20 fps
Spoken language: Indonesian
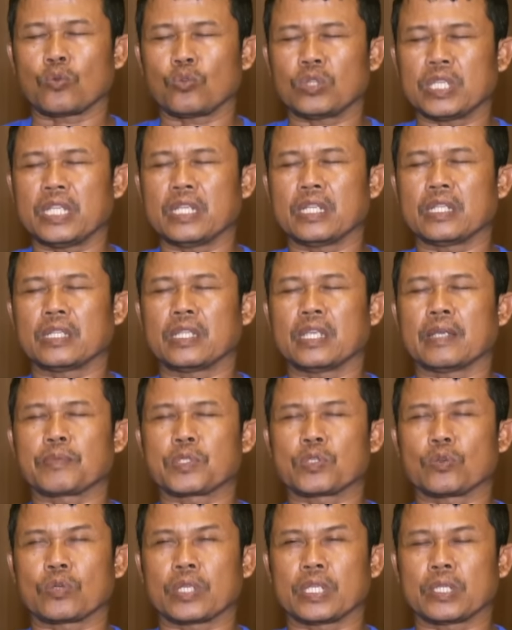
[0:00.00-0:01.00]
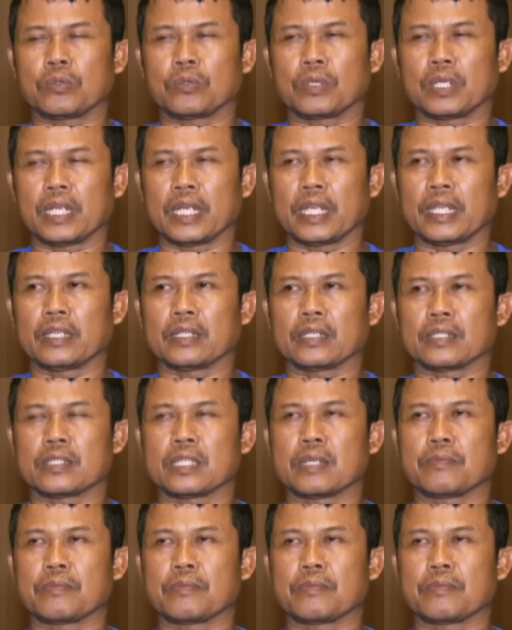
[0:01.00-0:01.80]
rutin tiap sore itu keliling.